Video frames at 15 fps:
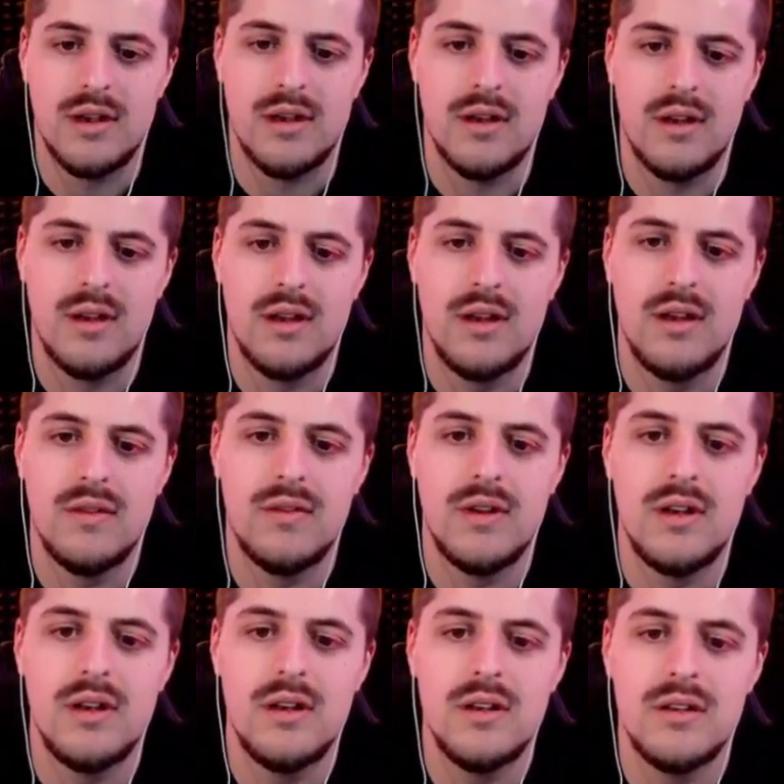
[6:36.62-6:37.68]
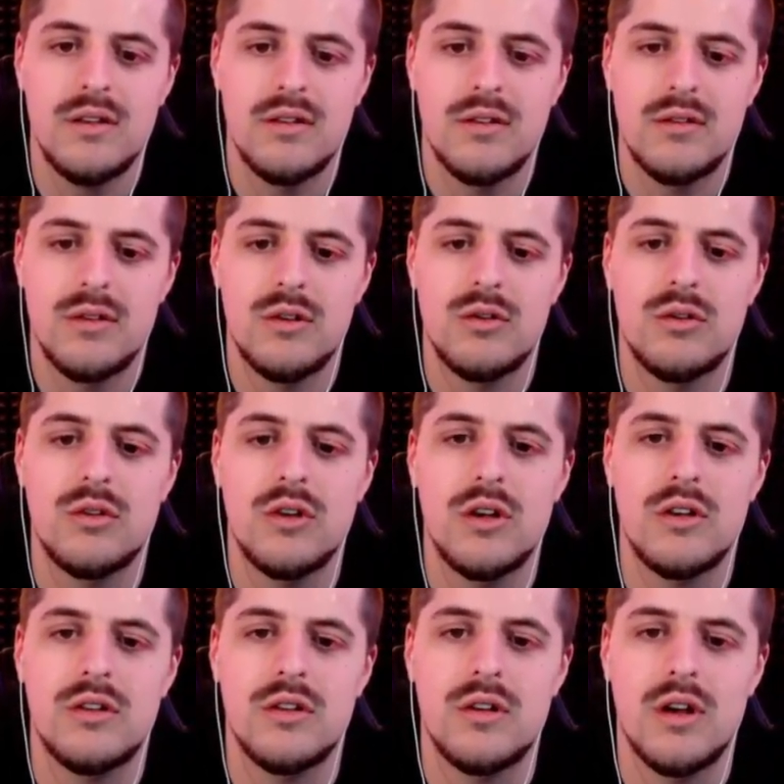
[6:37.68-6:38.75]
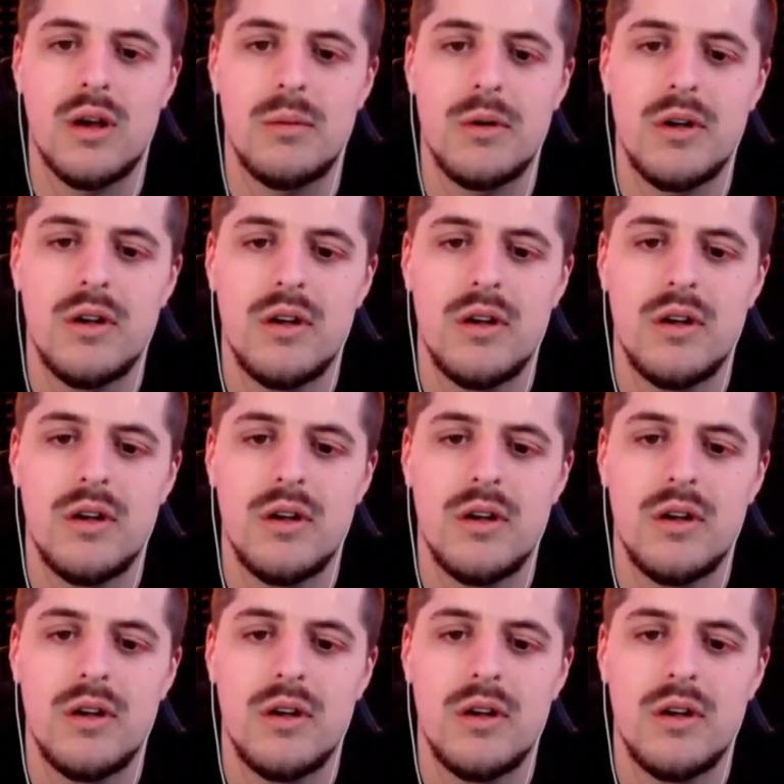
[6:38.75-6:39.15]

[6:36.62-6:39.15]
Ja, weil ich das schon gerechnet habe.